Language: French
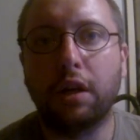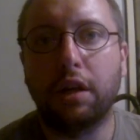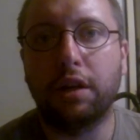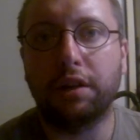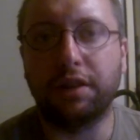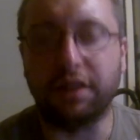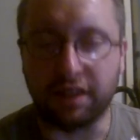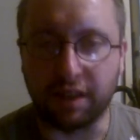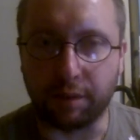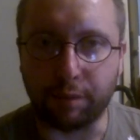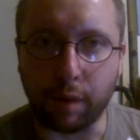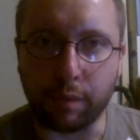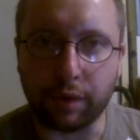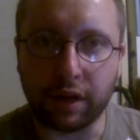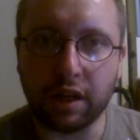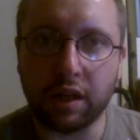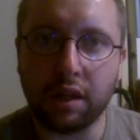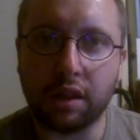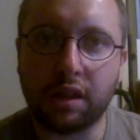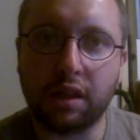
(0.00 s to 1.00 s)
n'étaient pas
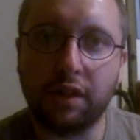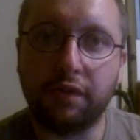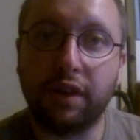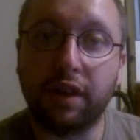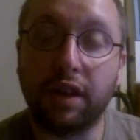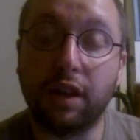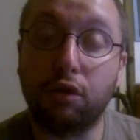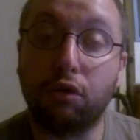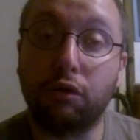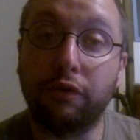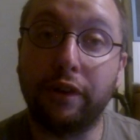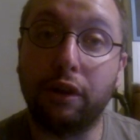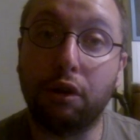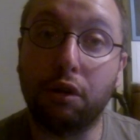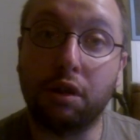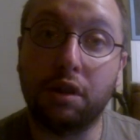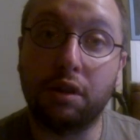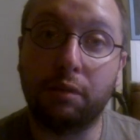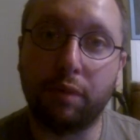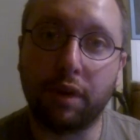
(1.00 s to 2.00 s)
prêts, ce qui fait que les
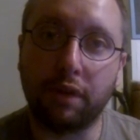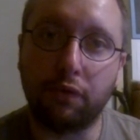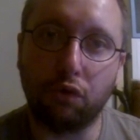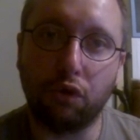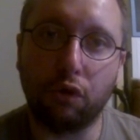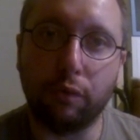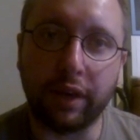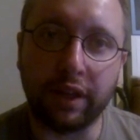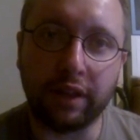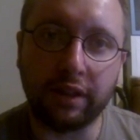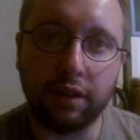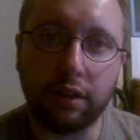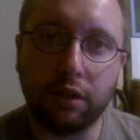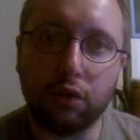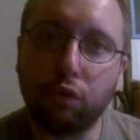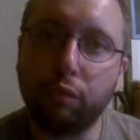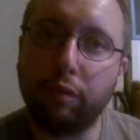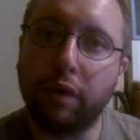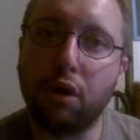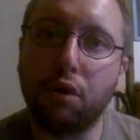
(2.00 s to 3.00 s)
conférences prévues le matin
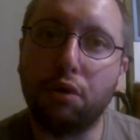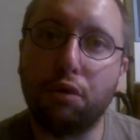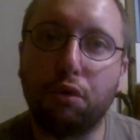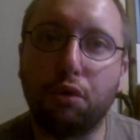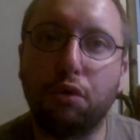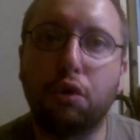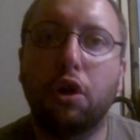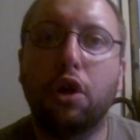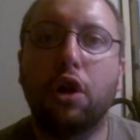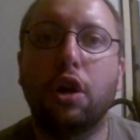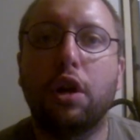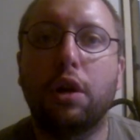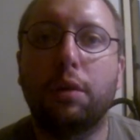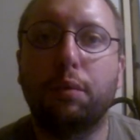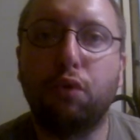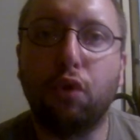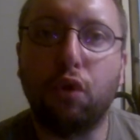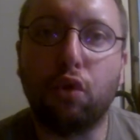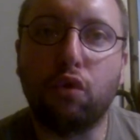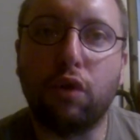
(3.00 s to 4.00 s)
n'ont pas eu lieu.
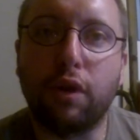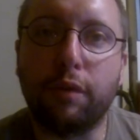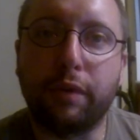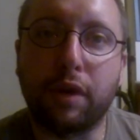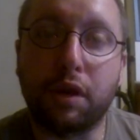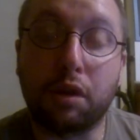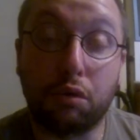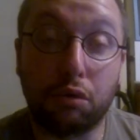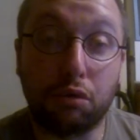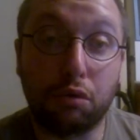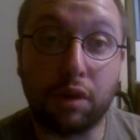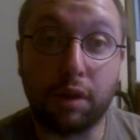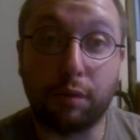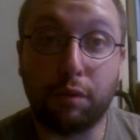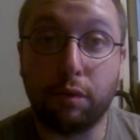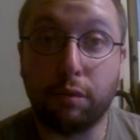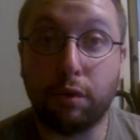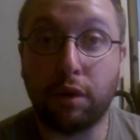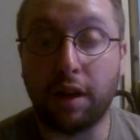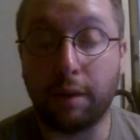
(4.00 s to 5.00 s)
Pourquoi Parce que tout
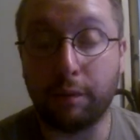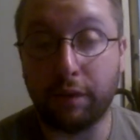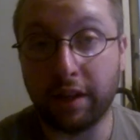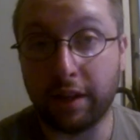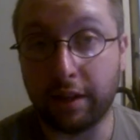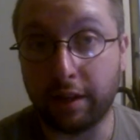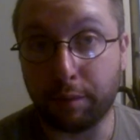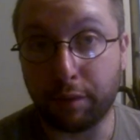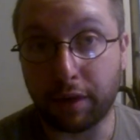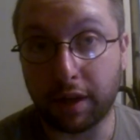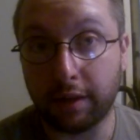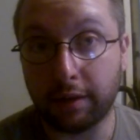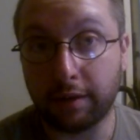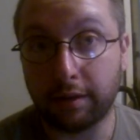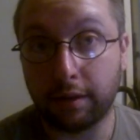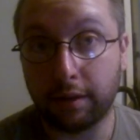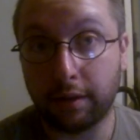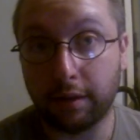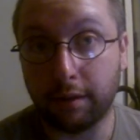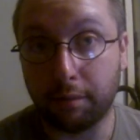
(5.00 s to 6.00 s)
simplement la mienne était
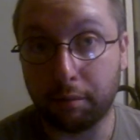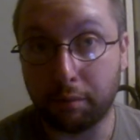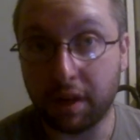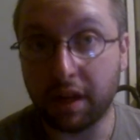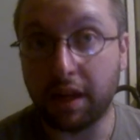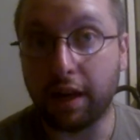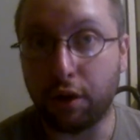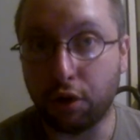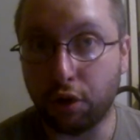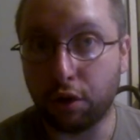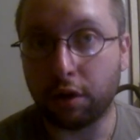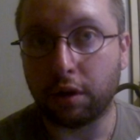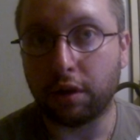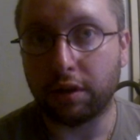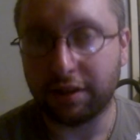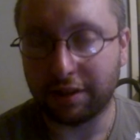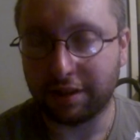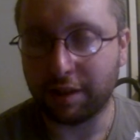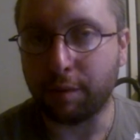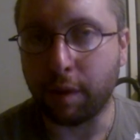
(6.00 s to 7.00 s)
prête, mais la leur
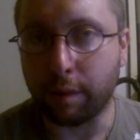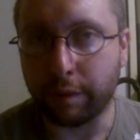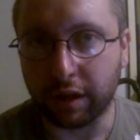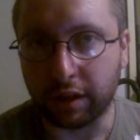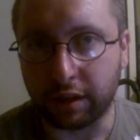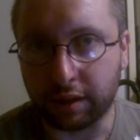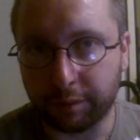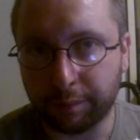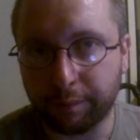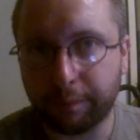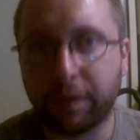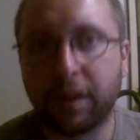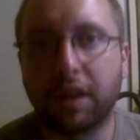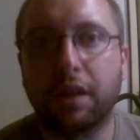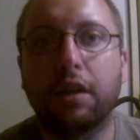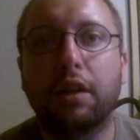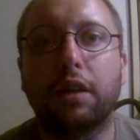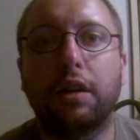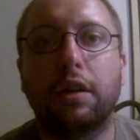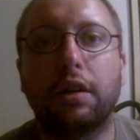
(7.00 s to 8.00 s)
n'était pas prête.
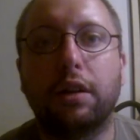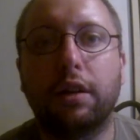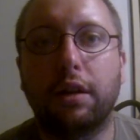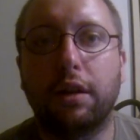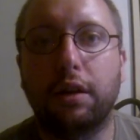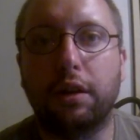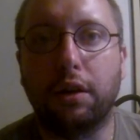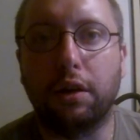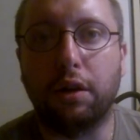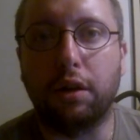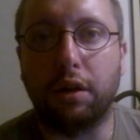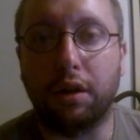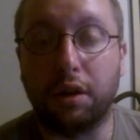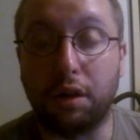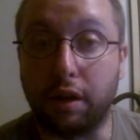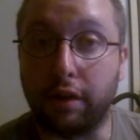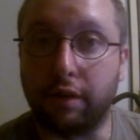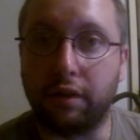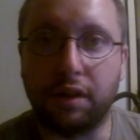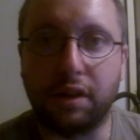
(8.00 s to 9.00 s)
Euh,
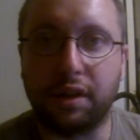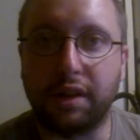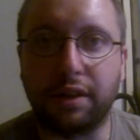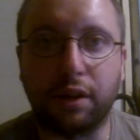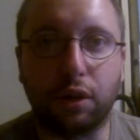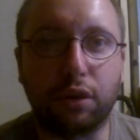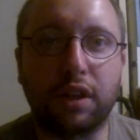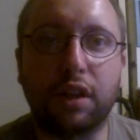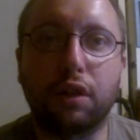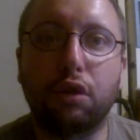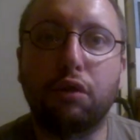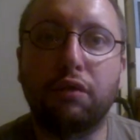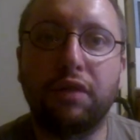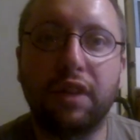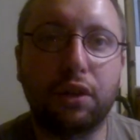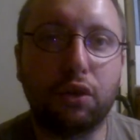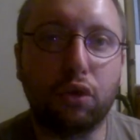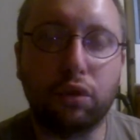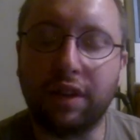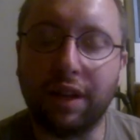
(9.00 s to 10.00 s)
ils étaient en train de
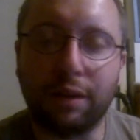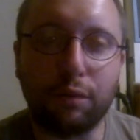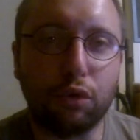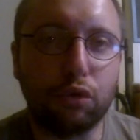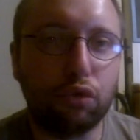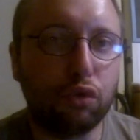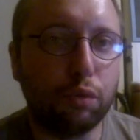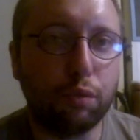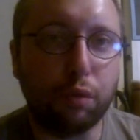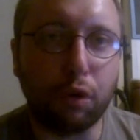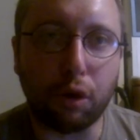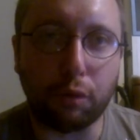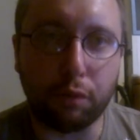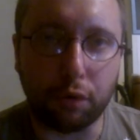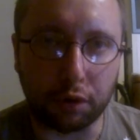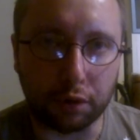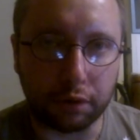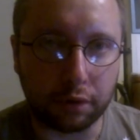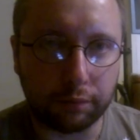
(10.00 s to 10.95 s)
refaire totalement tout le PowerPoint.